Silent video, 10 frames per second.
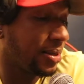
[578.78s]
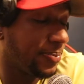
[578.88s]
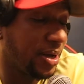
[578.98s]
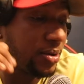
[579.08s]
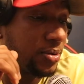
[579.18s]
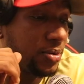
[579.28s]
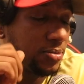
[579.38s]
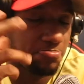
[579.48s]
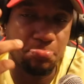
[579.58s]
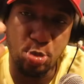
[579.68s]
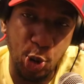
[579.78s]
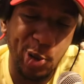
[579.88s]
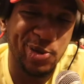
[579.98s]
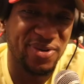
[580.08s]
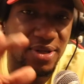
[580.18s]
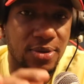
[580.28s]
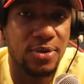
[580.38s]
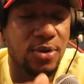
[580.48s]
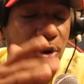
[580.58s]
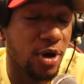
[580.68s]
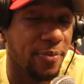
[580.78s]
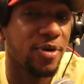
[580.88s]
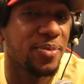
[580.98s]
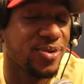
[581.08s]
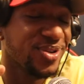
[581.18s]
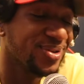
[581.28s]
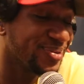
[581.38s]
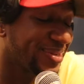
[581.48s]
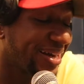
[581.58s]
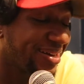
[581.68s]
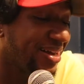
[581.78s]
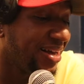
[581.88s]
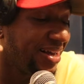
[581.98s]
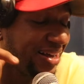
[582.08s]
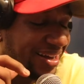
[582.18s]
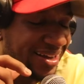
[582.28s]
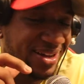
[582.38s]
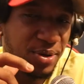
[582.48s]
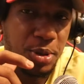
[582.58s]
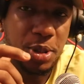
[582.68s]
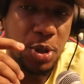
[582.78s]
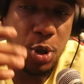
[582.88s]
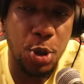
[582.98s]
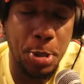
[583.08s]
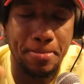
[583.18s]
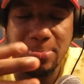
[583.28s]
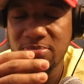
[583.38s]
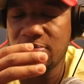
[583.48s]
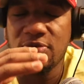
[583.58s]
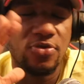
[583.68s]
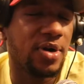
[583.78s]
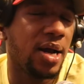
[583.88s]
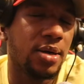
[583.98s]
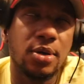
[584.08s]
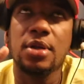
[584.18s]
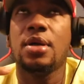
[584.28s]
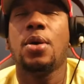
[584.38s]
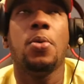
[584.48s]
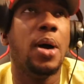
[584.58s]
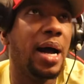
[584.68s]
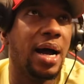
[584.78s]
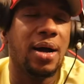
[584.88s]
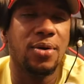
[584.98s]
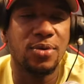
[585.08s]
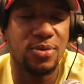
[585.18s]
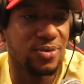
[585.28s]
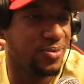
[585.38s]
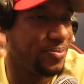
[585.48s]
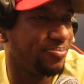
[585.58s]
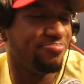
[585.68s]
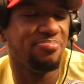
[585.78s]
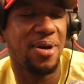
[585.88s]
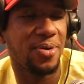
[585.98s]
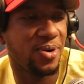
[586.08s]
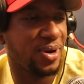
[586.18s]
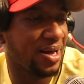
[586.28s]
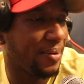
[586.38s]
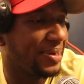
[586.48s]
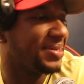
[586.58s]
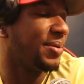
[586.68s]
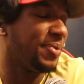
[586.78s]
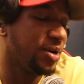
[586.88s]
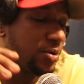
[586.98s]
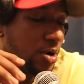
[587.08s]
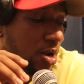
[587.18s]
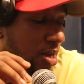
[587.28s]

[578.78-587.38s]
este piano, los sonidos, lo que pudimos escuchar, eh, no fue algo de que, wow, me voló la cabeza, pero